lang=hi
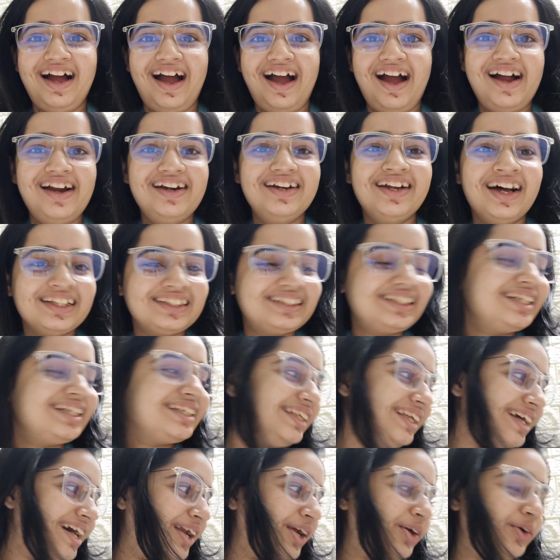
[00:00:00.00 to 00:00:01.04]
एंड हंसी
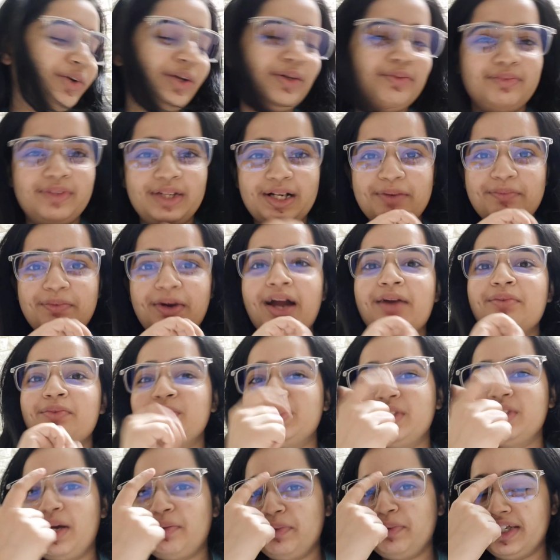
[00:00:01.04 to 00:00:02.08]
इसलिए आ रही क्योंकि मेरा भाई
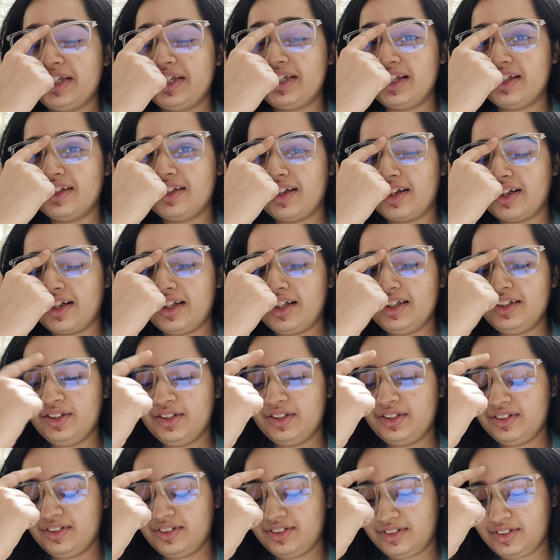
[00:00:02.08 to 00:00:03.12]
मुझे आप इरिटेट कर रहा
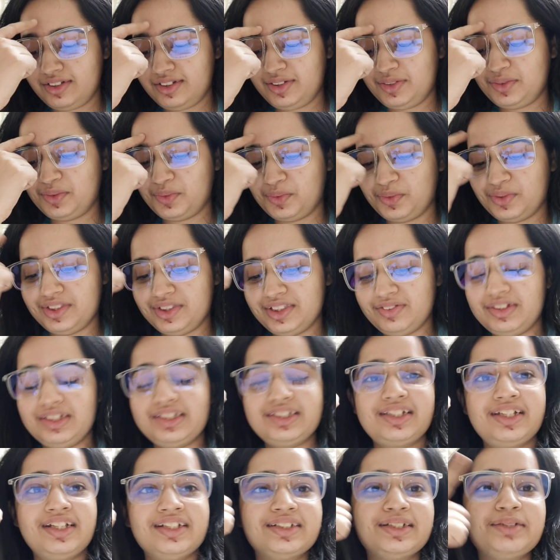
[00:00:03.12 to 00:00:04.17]
है तो इस वजह
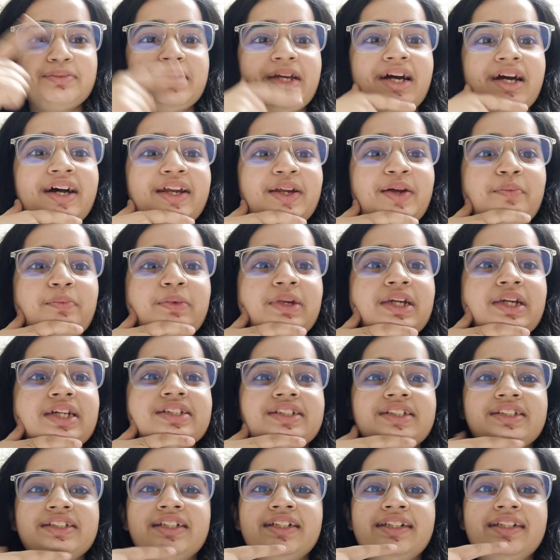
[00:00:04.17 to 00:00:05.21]
से हंसी भी आ रही है
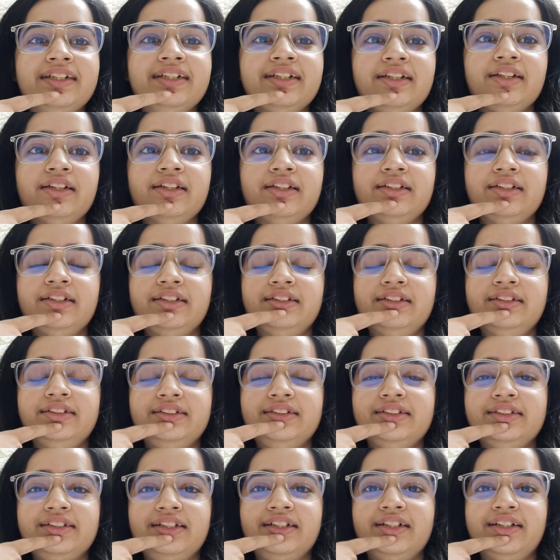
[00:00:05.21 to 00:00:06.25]
प्लस
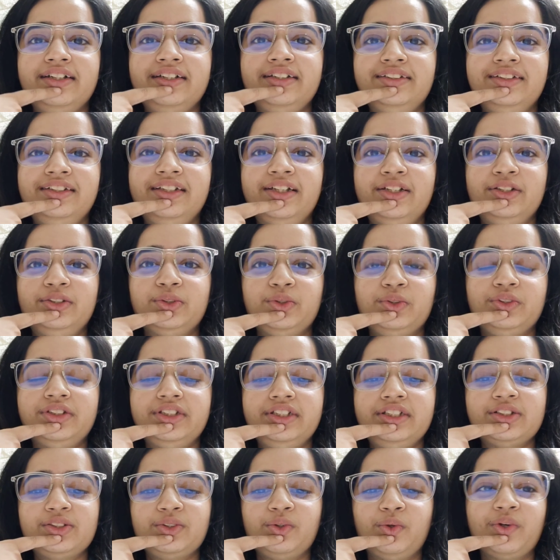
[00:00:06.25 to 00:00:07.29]
ये जो
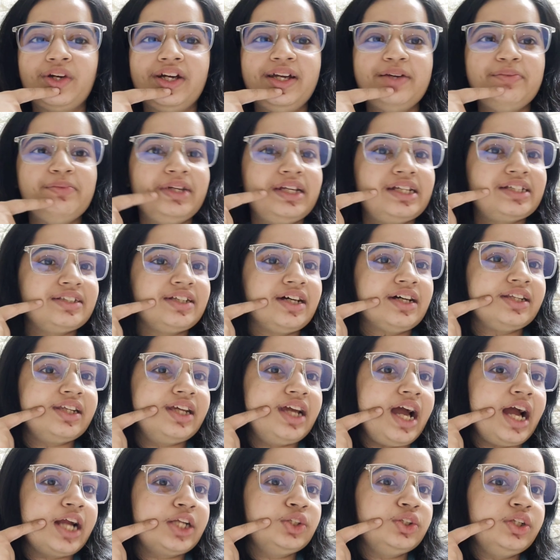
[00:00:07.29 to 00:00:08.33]
चीज़ हो गई मेरे साथ
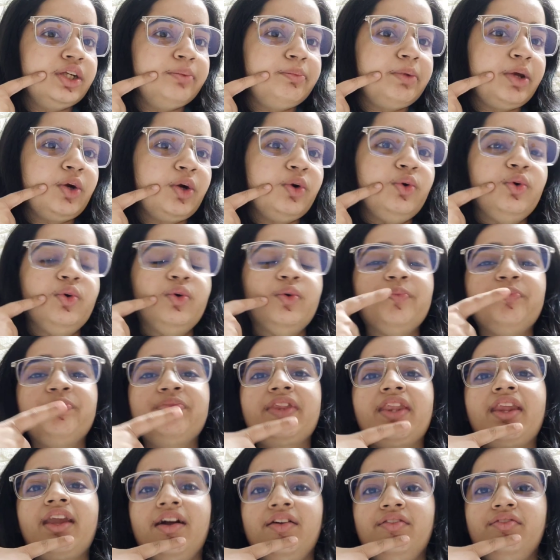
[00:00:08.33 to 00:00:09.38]
ये एक्चुअली मेरे को
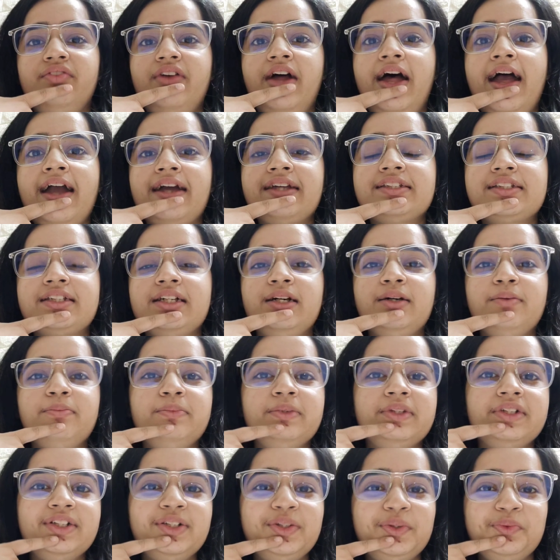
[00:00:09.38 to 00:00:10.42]
वैक्स का
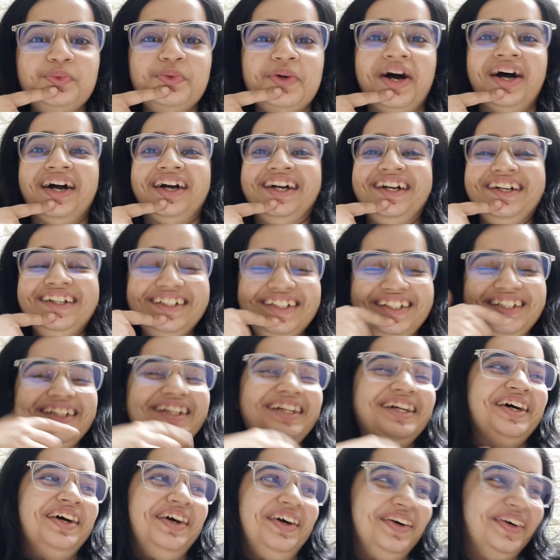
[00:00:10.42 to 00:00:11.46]
बर्न हुआ है
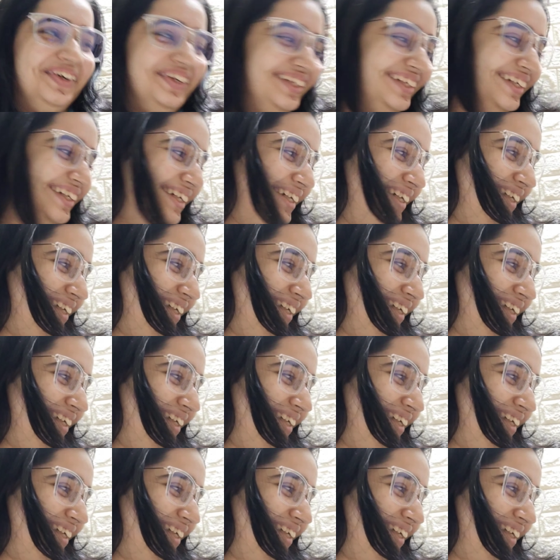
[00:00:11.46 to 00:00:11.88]
और